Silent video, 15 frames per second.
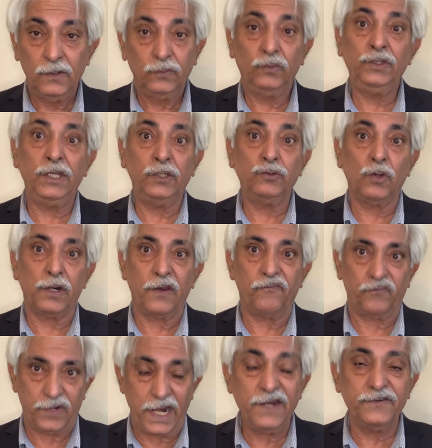तो ये जो
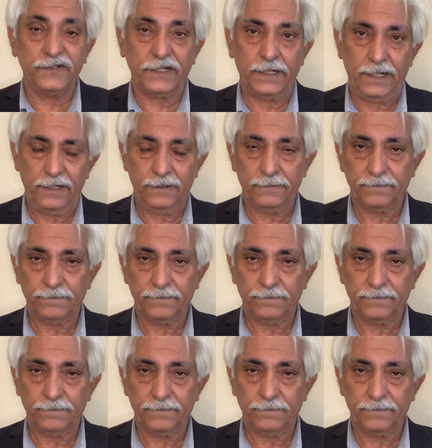रेफरेंस है